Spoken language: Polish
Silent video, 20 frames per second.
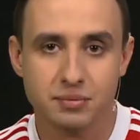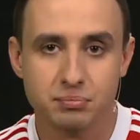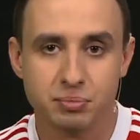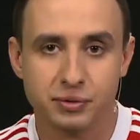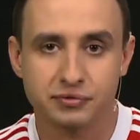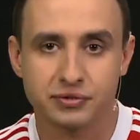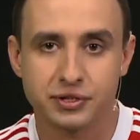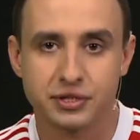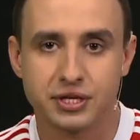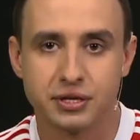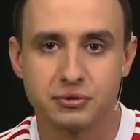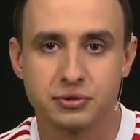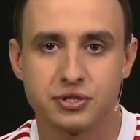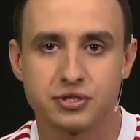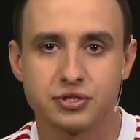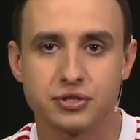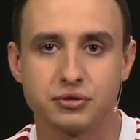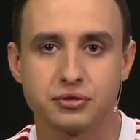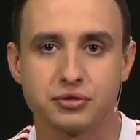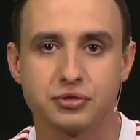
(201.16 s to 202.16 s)
sam
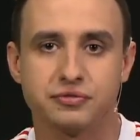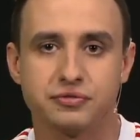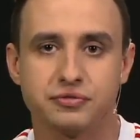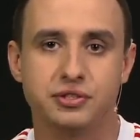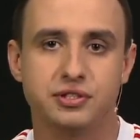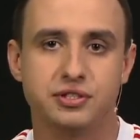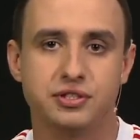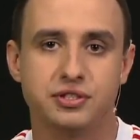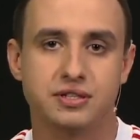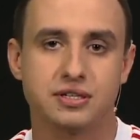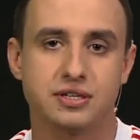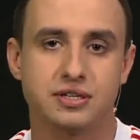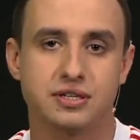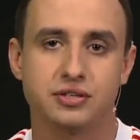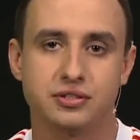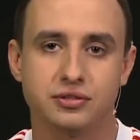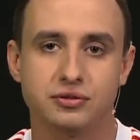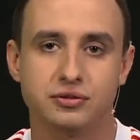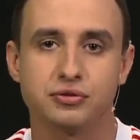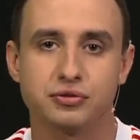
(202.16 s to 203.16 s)
powiedziałeś, że oczywiście,
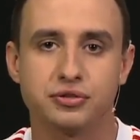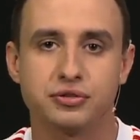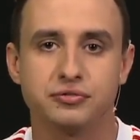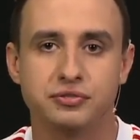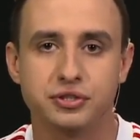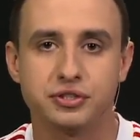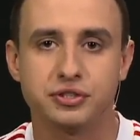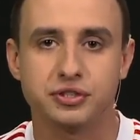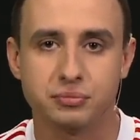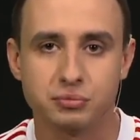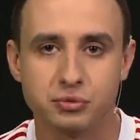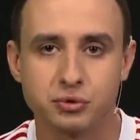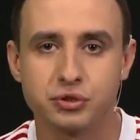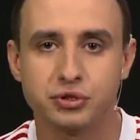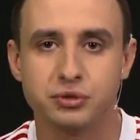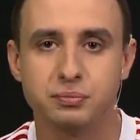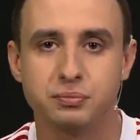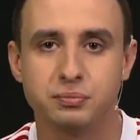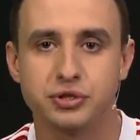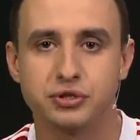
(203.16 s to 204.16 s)
także no oczywiście
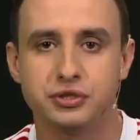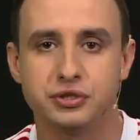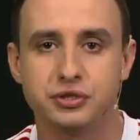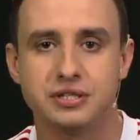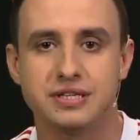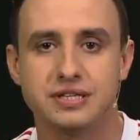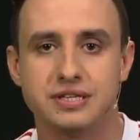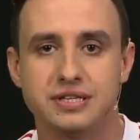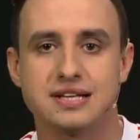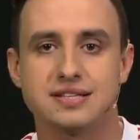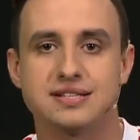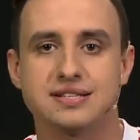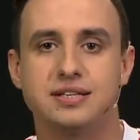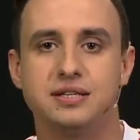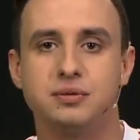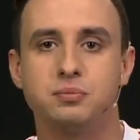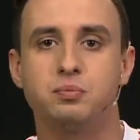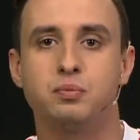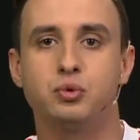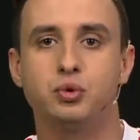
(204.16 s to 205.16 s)
musi być e,
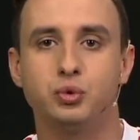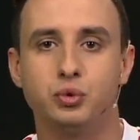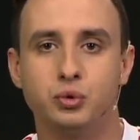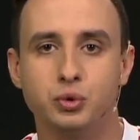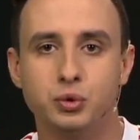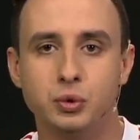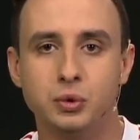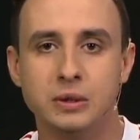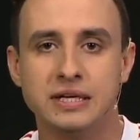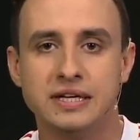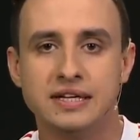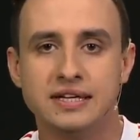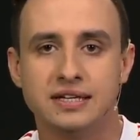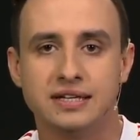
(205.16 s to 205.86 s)
Yasin Bunu,